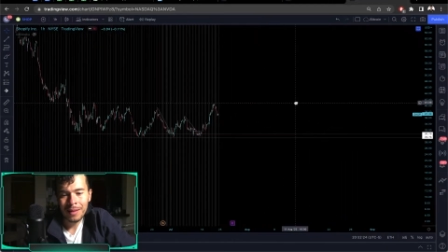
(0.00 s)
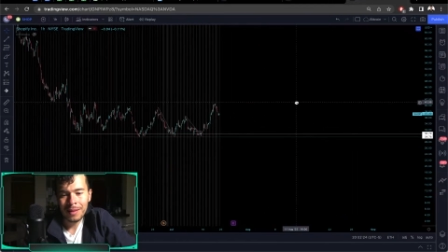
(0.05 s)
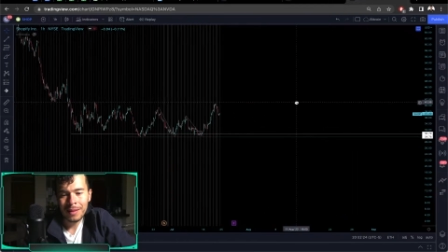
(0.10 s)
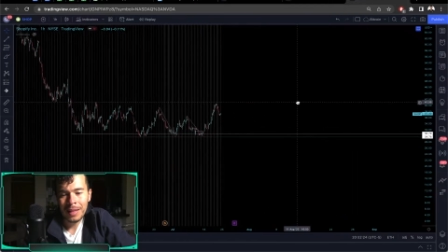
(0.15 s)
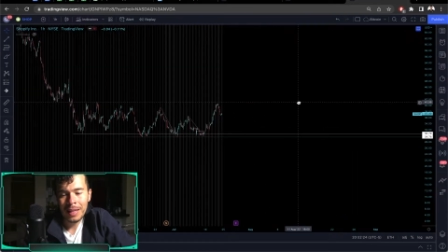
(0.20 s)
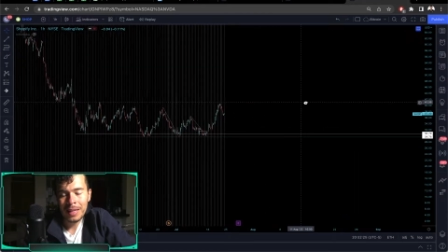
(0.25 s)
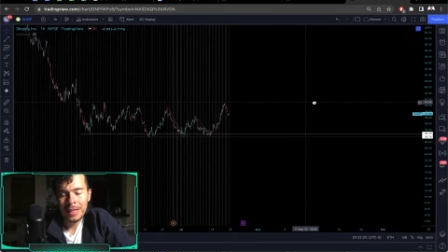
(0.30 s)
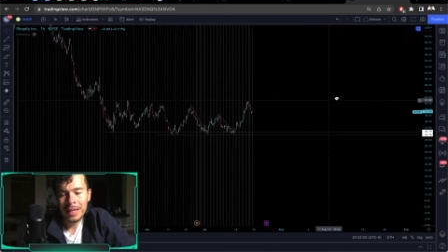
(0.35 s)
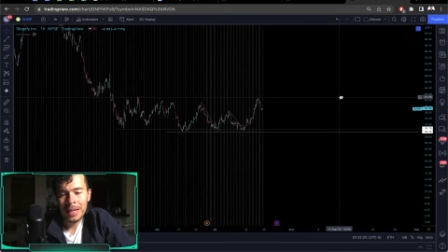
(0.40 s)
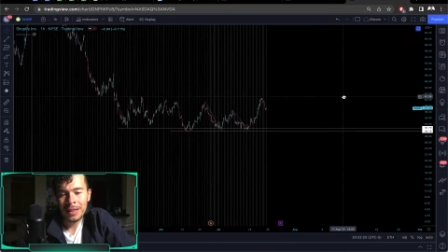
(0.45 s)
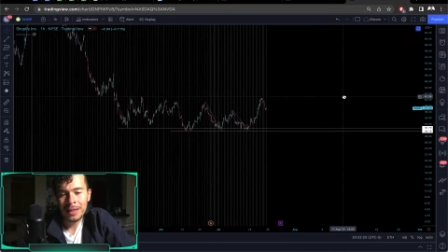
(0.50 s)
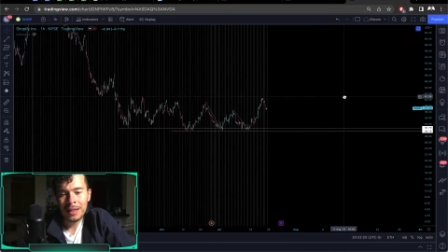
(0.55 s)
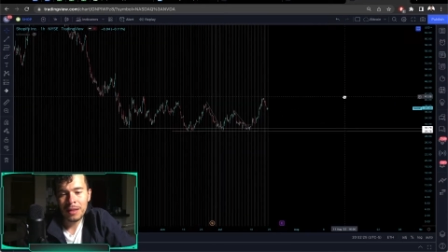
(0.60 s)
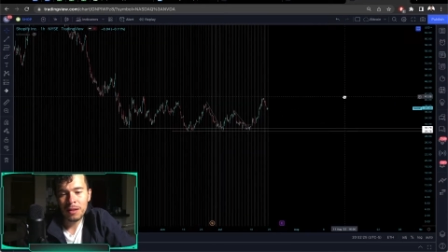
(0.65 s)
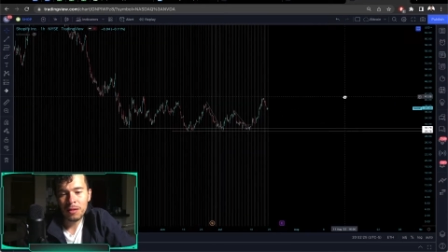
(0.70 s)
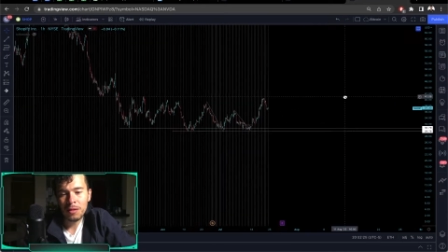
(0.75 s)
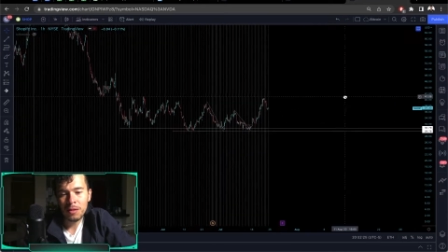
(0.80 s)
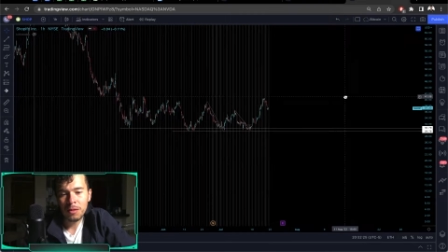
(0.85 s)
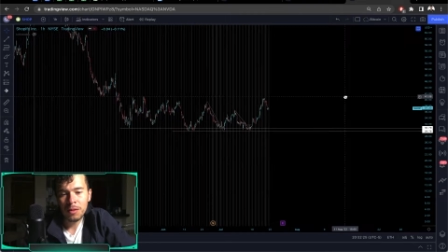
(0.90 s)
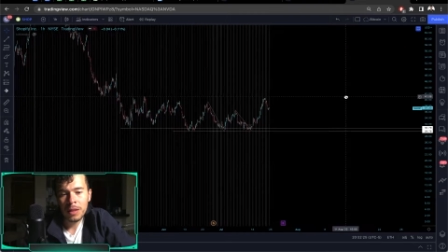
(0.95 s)
te sientas
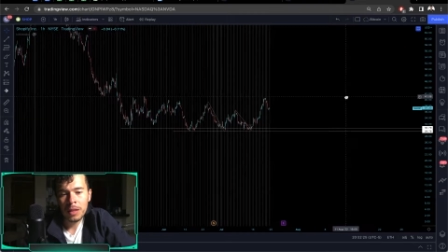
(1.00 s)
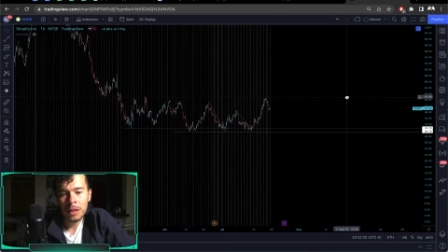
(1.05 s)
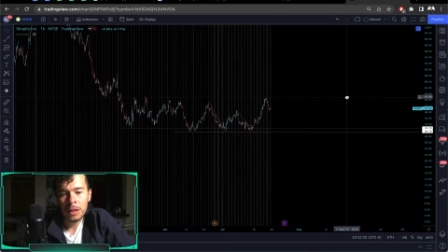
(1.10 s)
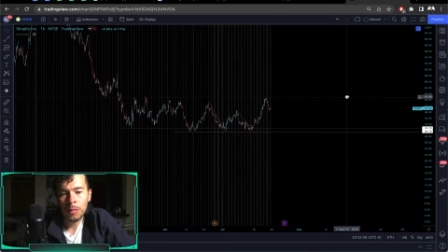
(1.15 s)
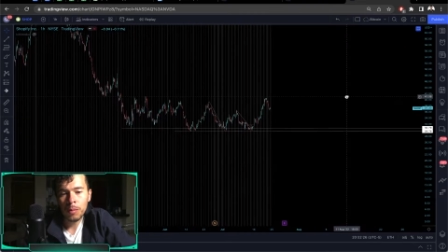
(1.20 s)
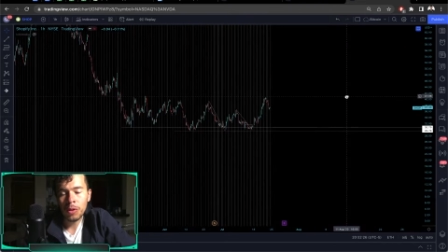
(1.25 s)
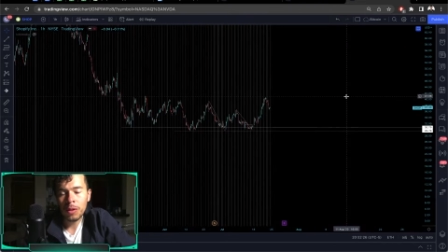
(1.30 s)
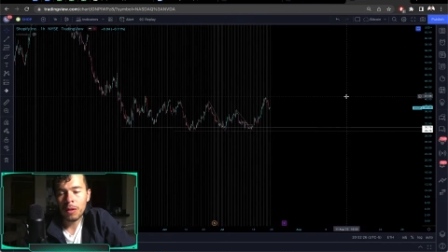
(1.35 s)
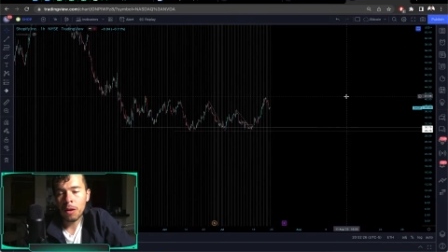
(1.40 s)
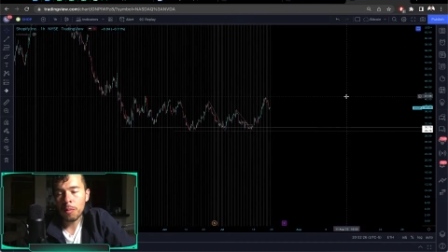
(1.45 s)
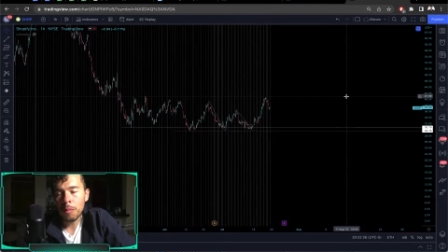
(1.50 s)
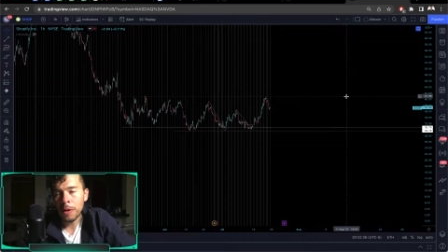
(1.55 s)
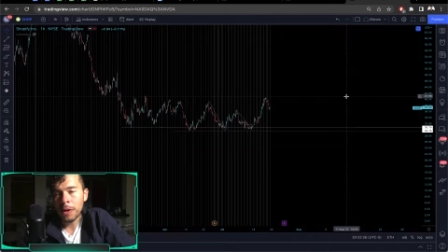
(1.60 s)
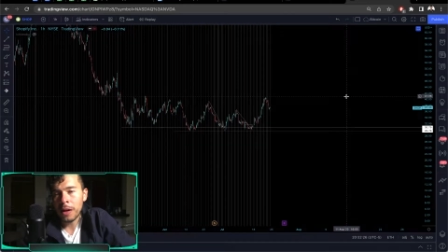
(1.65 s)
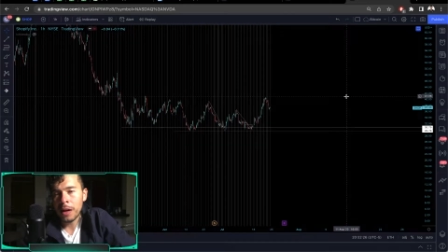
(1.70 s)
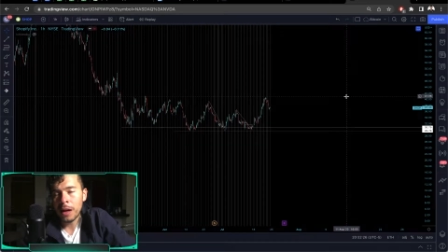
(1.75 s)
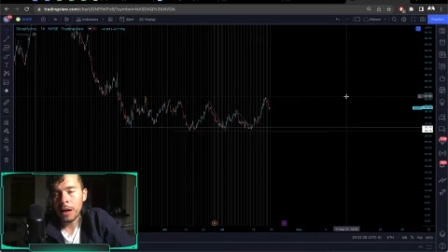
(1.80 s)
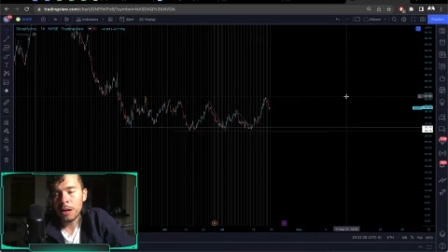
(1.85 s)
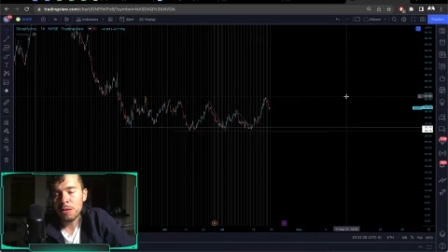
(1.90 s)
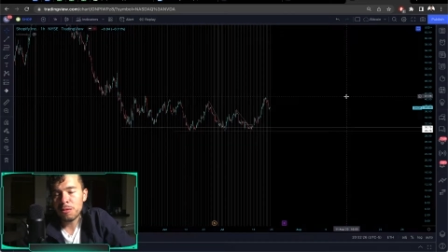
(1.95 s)
lo suficiente motivado para
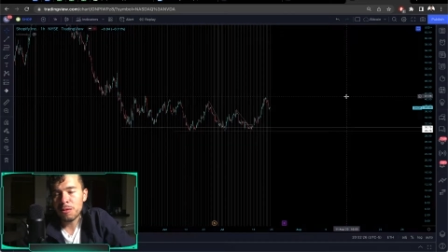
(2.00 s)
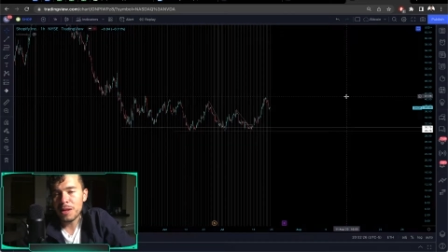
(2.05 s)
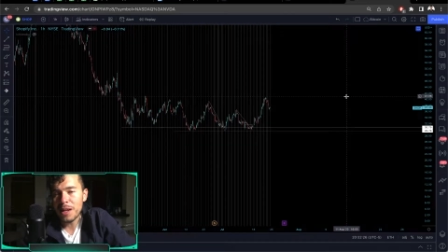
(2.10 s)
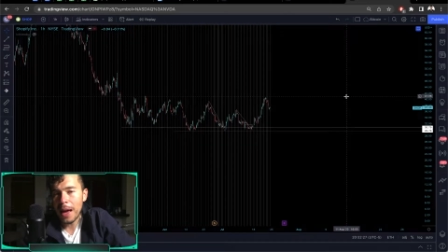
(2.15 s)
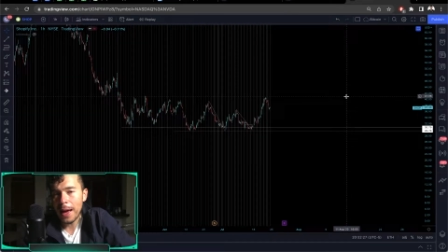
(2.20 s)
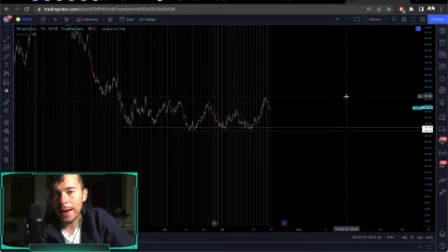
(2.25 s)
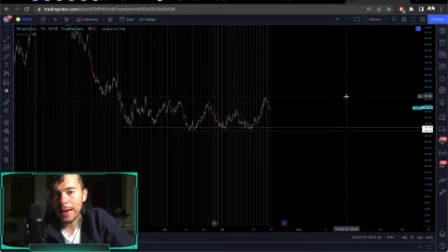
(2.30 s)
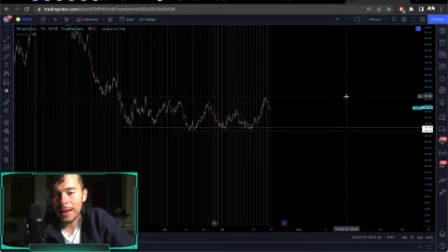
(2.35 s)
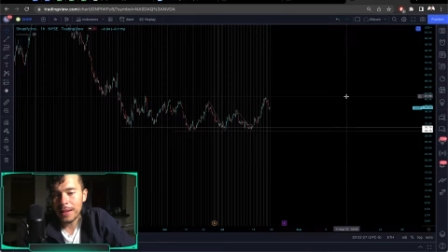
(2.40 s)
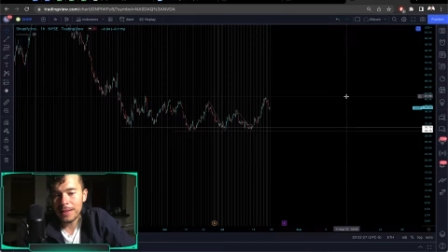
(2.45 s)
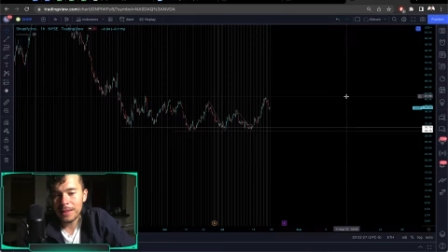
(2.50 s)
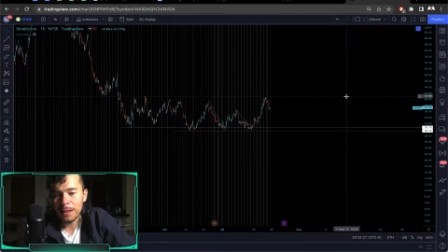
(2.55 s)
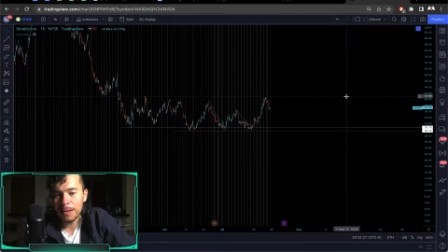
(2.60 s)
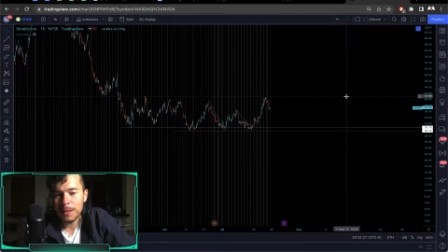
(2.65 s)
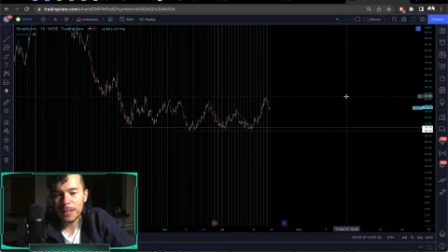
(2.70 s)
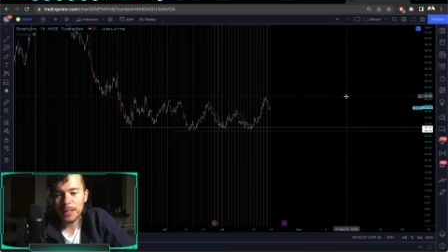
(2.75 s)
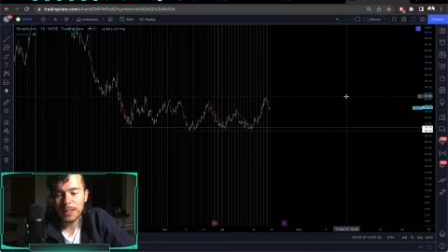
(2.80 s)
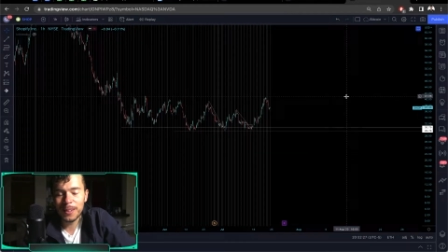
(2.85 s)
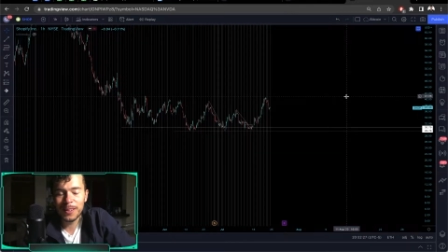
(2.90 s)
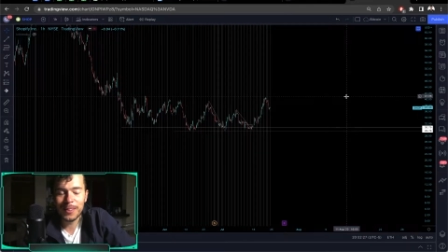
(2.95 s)
dejarle un like a este video.